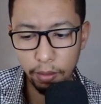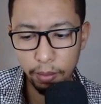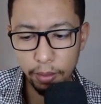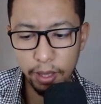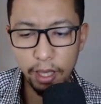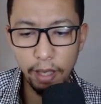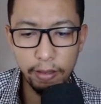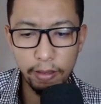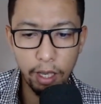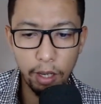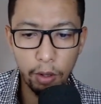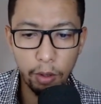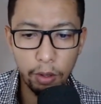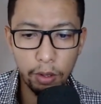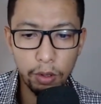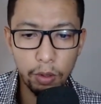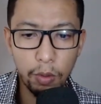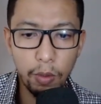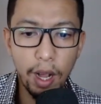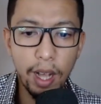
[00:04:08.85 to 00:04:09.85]
بزاف ديال
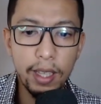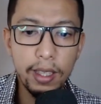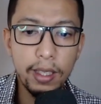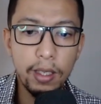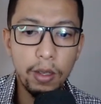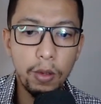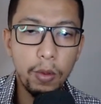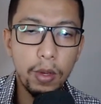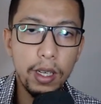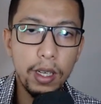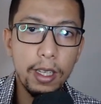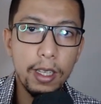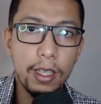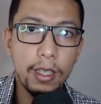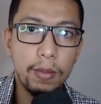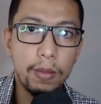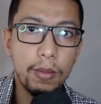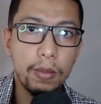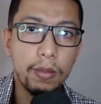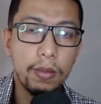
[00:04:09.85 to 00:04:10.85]
العروض هو هو
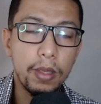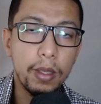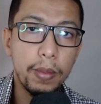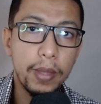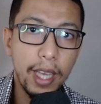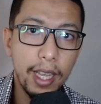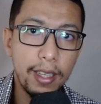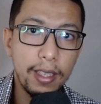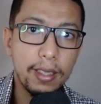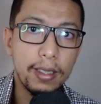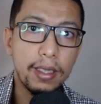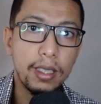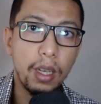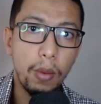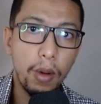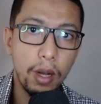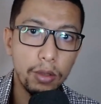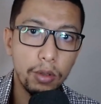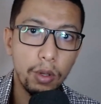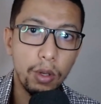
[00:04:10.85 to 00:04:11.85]
امكانيه
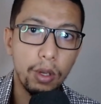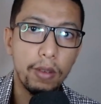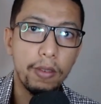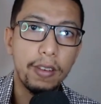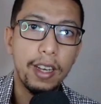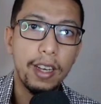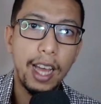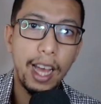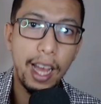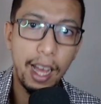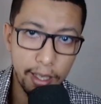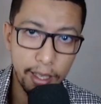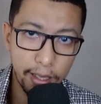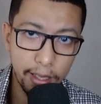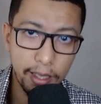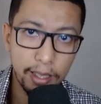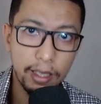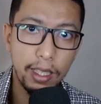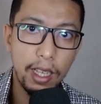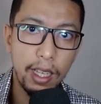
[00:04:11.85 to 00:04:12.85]
التواصل
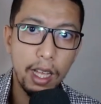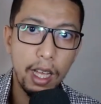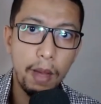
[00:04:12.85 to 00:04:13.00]
الخاص